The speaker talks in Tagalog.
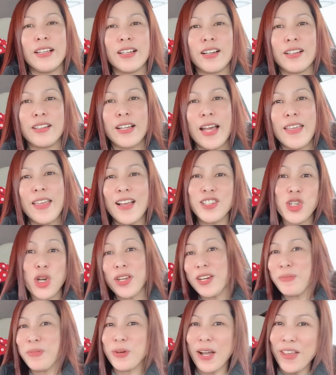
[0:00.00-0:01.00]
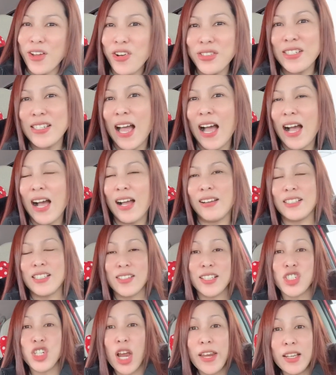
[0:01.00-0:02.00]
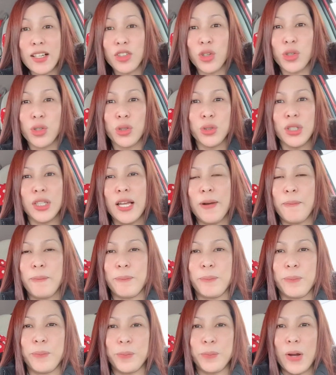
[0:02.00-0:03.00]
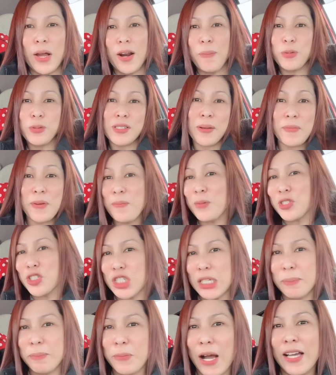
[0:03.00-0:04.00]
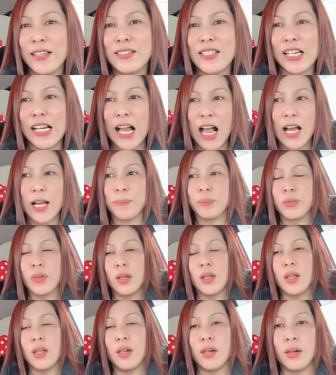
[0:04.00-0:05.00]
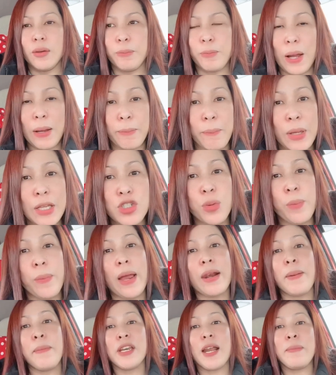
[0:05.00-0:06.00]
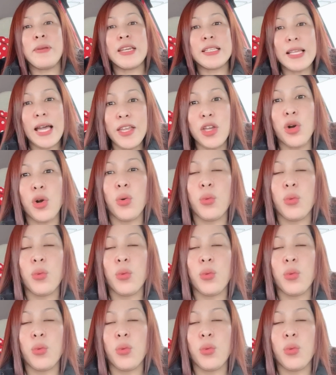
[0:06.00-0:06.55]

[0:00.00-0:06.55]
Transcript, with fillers: kaya join na po kayo sa sa channel ko para po sa membership at saka pag medyo marami-rami na tayo